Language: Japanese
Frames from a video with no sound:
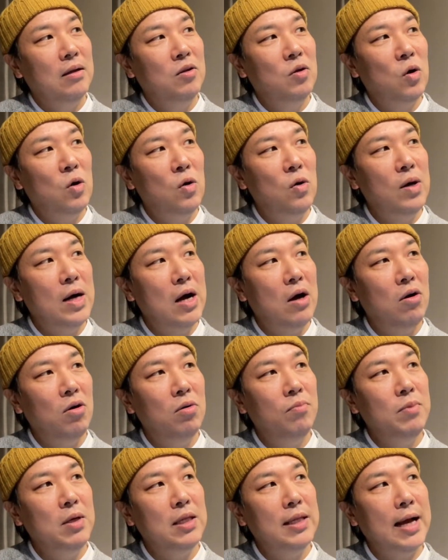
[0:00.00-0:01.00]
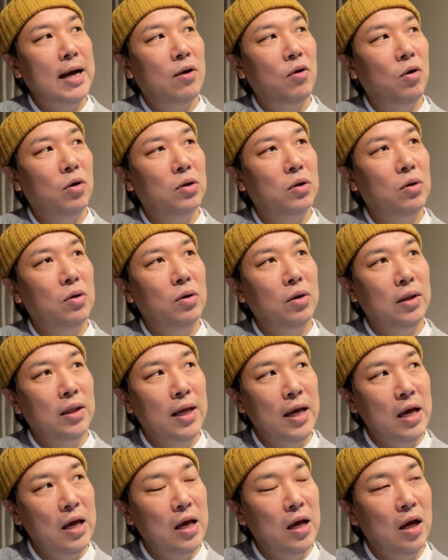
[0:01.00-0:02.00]
動画を見たこと
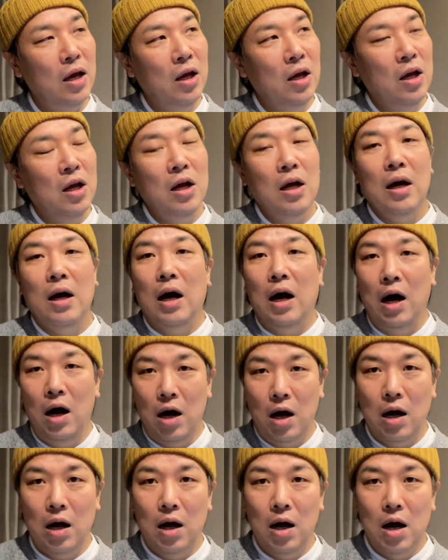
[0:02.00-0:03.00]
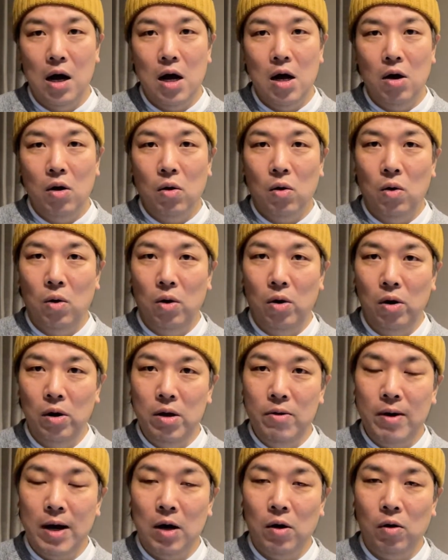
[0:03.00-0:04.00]
で、はこ
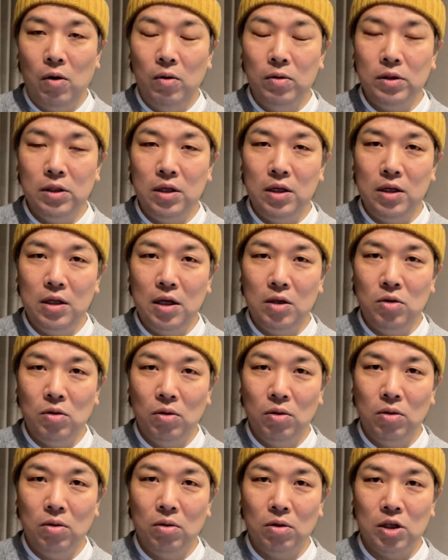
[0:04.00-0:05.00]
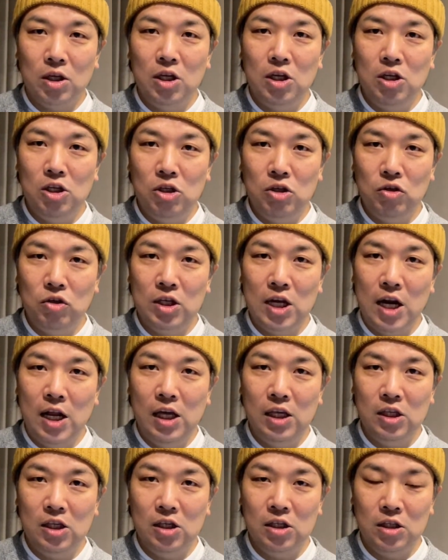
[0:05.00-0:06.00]
れは本気でちょっと禁酒
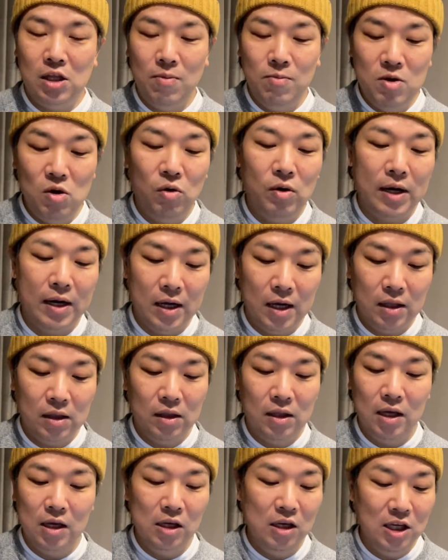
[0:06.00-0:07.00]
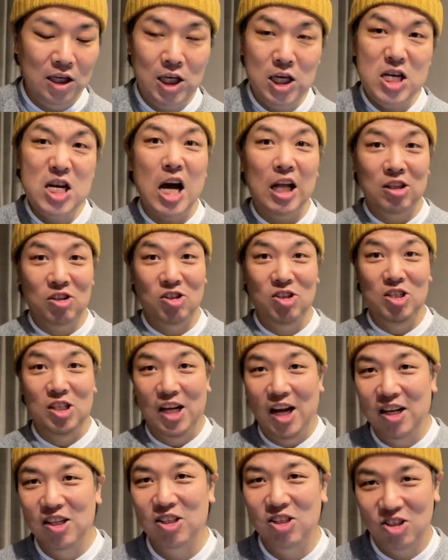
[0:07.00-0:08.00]
チャレンジしてみようかなって火がつい
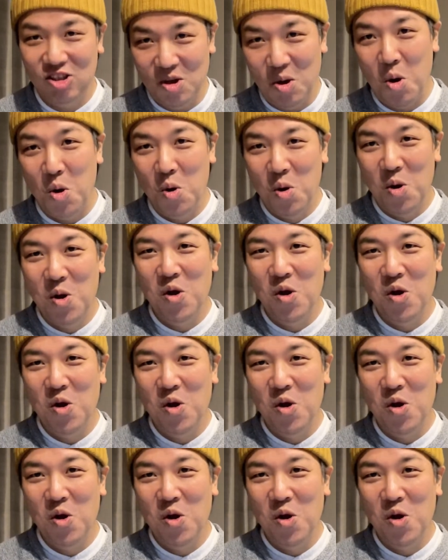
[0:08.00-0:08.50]
たんですよ。